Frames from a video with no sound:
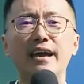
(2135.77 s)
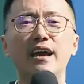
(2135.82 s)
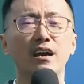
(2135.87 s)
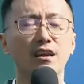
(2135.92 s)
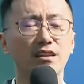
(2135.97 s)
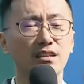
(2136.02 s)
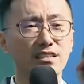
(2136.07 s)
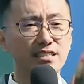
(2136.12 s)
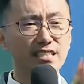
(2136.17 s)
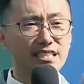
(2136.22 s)

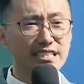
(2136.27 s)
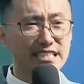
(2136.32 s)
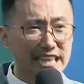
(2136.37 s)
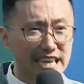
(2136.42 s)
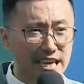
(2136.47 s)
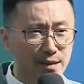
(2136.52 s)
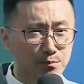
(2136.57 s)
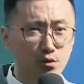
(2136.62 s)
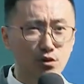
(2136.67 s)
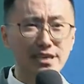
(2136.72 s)
你自己厉
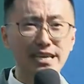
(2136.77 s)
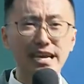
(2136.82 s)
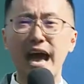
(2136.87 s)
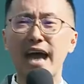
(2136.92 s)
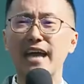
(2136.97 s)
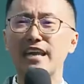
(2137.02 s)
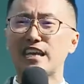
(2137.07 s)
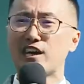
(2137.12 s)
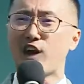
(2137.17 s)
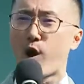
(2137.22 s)
不厉害，
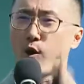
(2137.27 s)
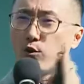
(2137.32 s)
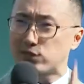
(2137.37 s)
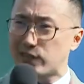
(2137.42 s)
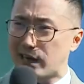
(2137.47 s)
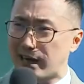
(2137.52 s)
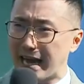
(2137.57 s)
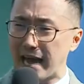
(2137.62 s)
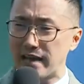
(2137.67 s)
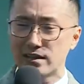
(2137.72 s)
你口
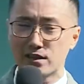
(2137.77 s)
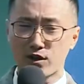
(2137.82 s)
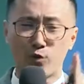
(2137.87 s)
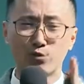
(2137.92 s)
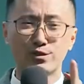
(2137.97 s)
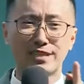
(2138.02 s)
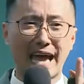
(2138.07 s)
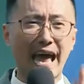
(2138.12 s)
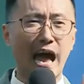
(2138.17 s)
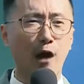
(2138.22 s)
才口
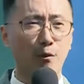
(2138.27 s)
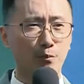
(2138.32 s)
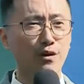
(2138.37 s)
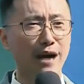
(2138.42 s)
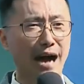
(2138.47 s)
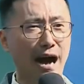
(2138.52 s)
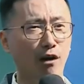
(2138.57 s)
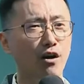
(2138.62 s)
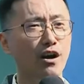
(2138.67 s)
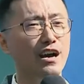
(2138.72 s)
才好不
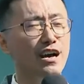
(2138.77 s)
好，